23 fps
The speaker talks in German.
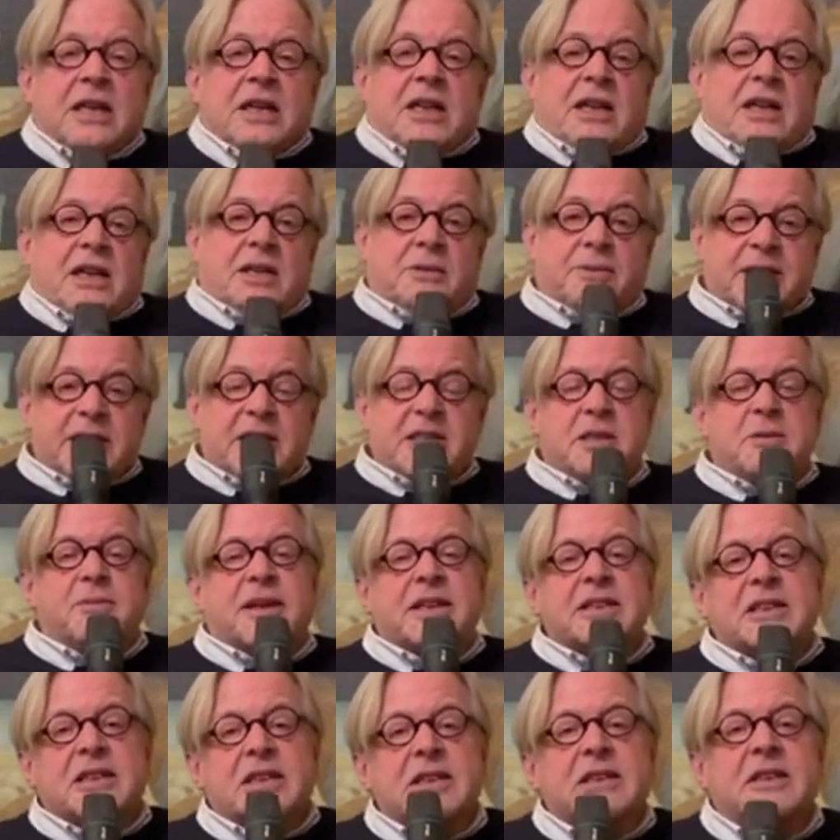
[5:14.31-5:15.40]
Ich werde Sie
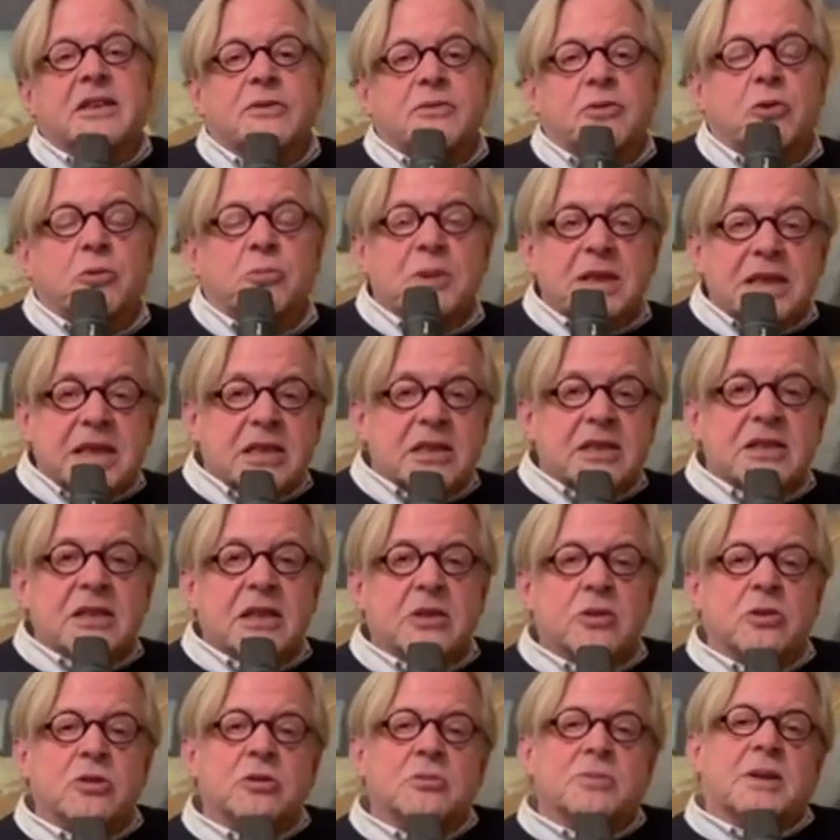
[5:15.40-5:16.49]
weiterhin informieren
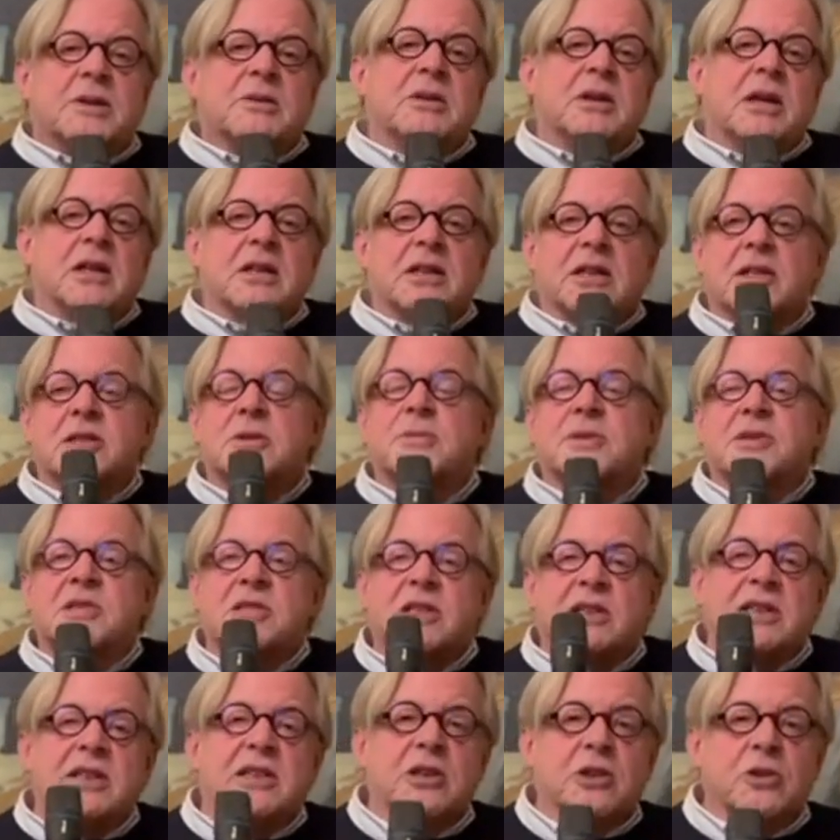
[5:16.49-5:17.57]
über all das, was
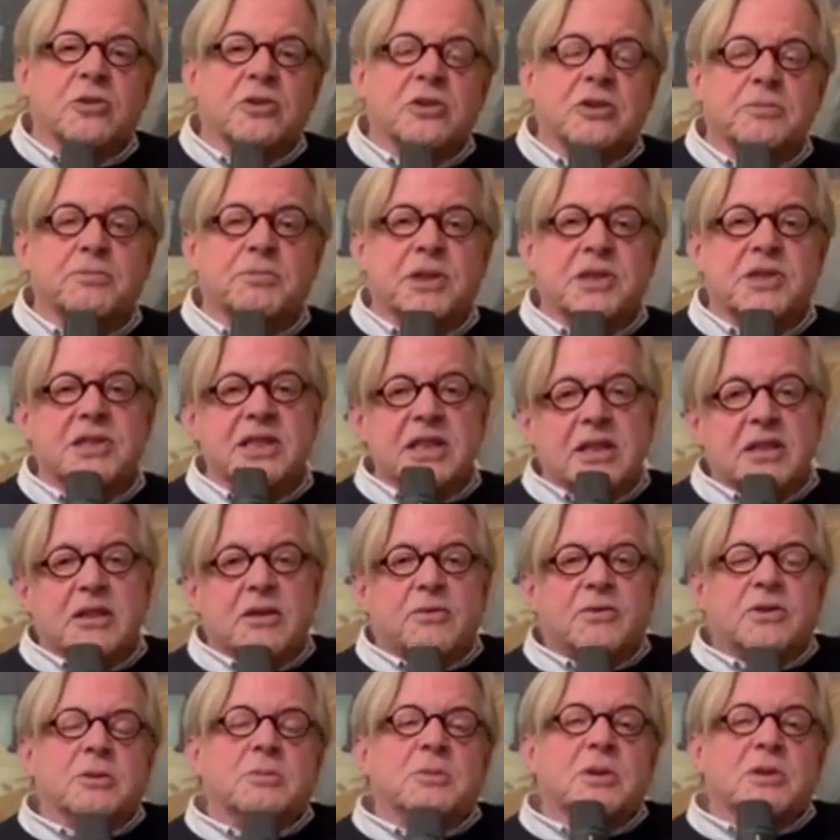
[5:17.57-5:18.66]
da in London passiert,
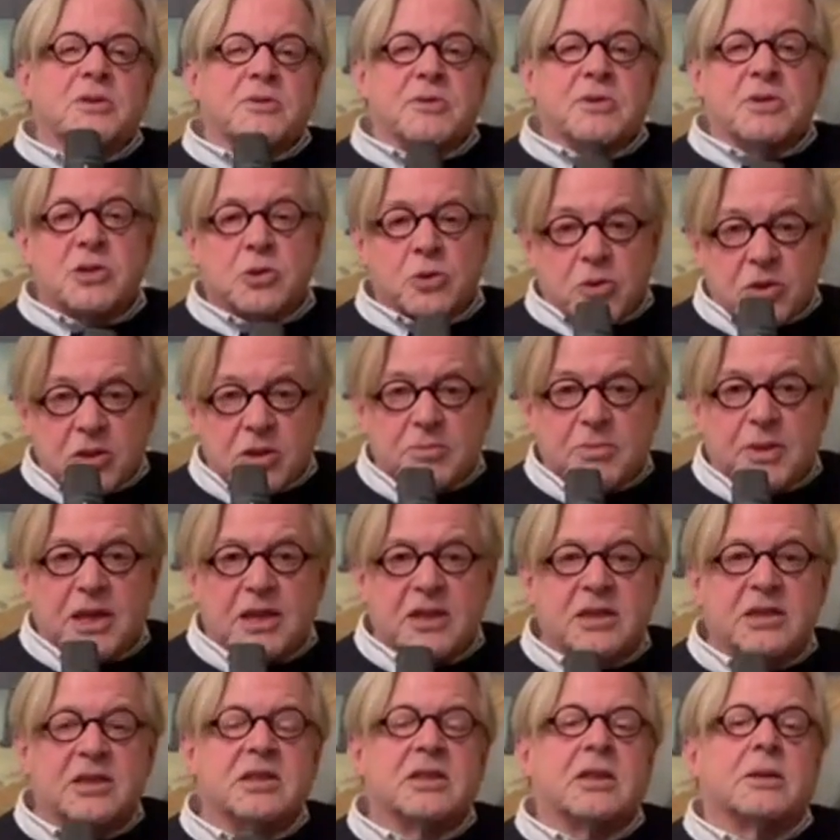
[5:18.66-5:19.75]
auf dem
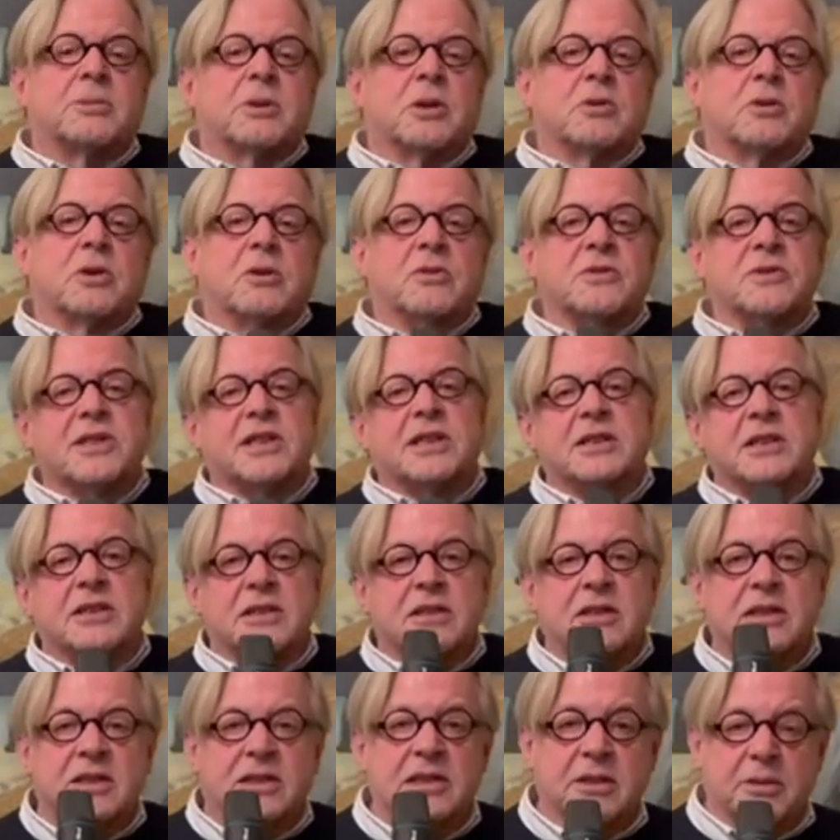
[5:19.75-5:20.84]
Investorenmarkt, aber auch auf
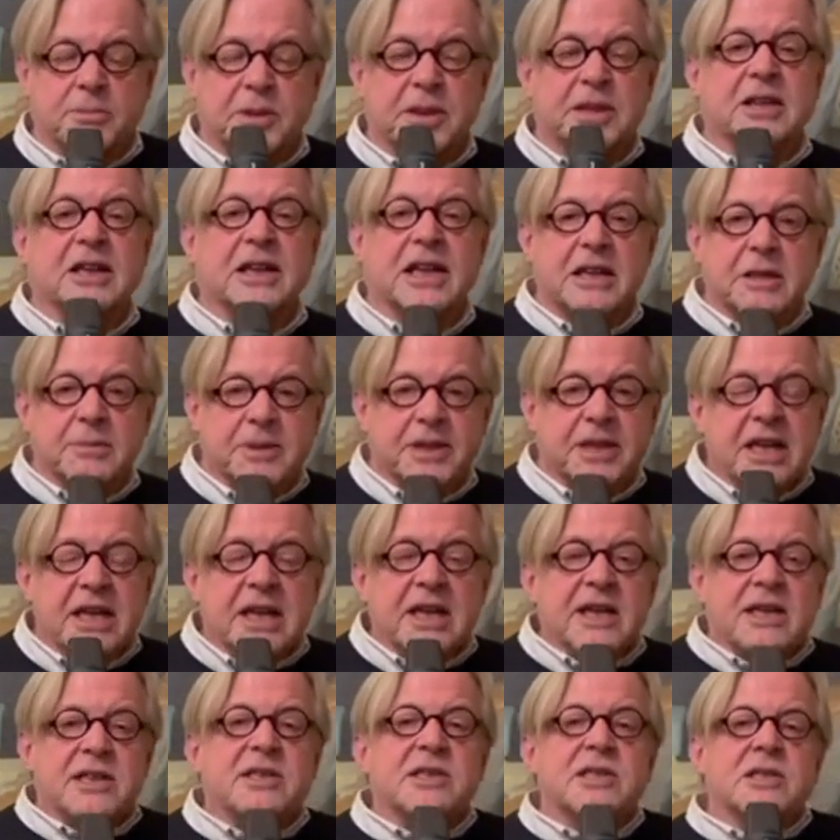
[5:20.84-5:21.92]
Seite der Betreiber.
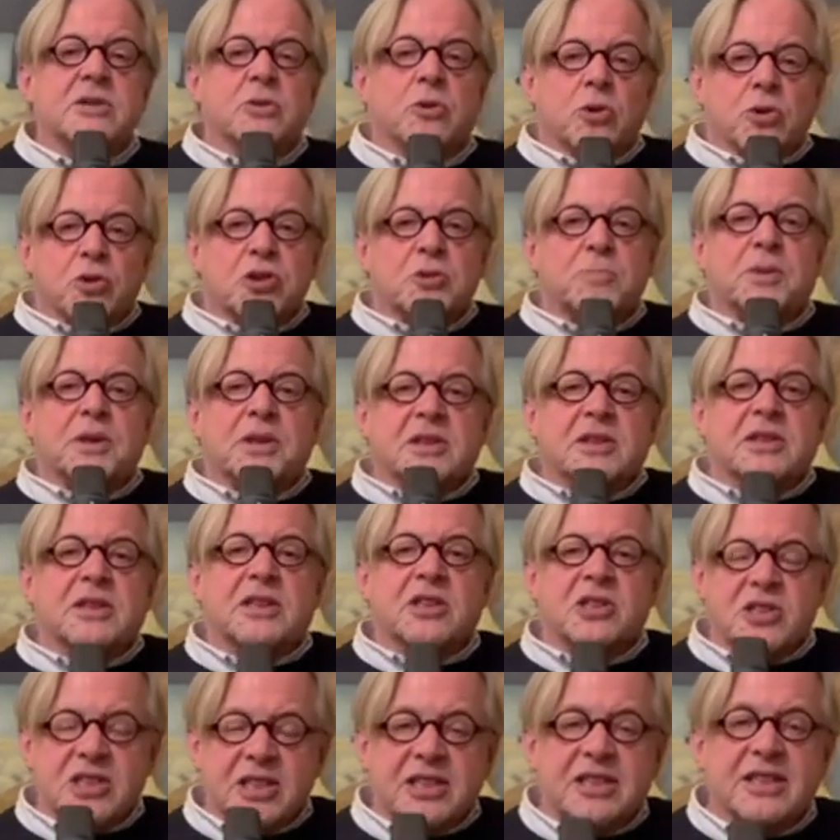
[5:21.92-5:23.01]
Es ist eine hochspannende
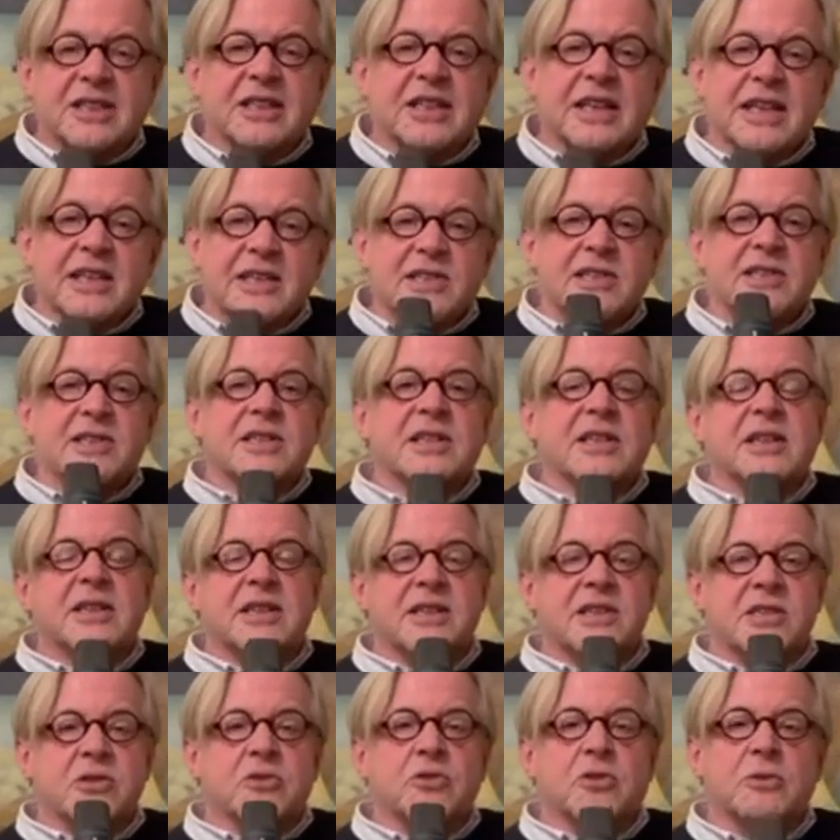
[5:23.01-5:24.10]
Geschichte. Lesen Sie
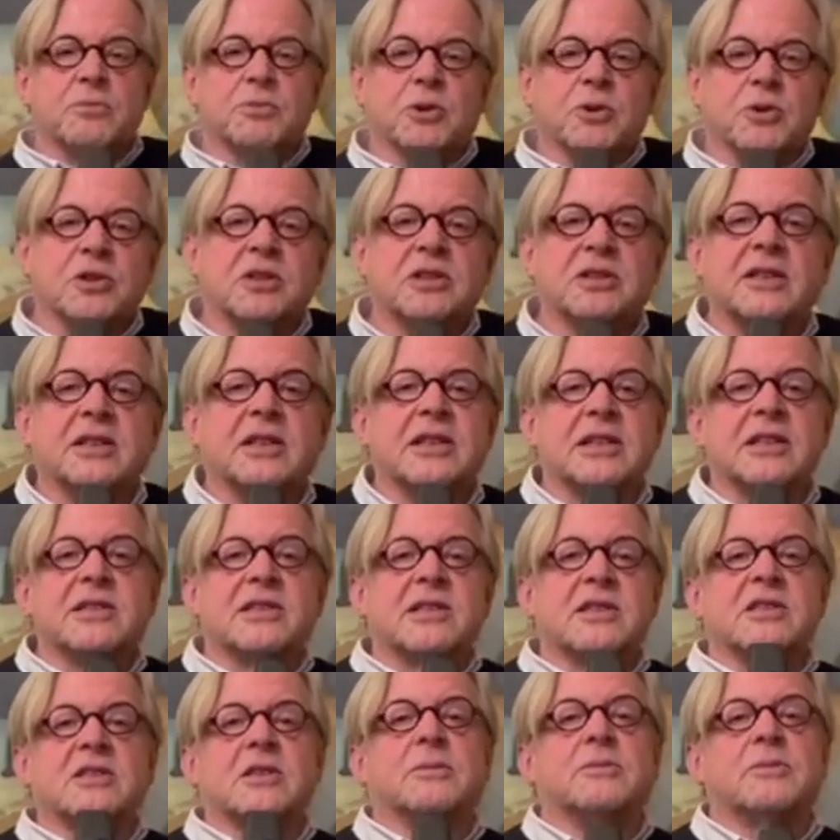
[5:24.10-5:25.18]
diesen Report, der
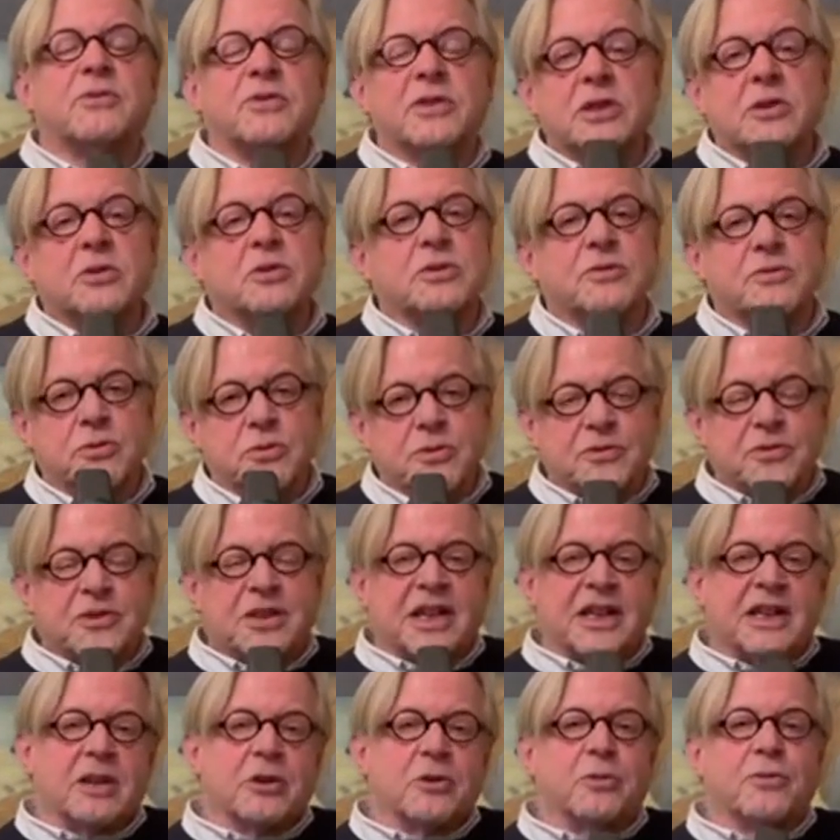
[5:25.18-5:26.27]
insgesamt vier oder fünf
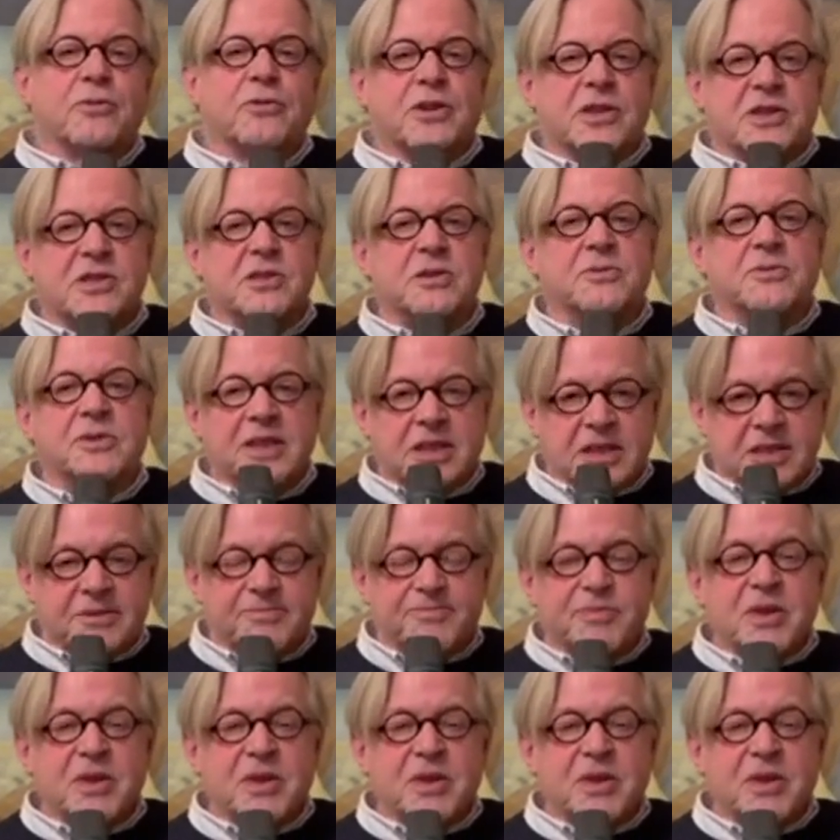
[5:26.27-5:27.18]
Teile umfassen wird.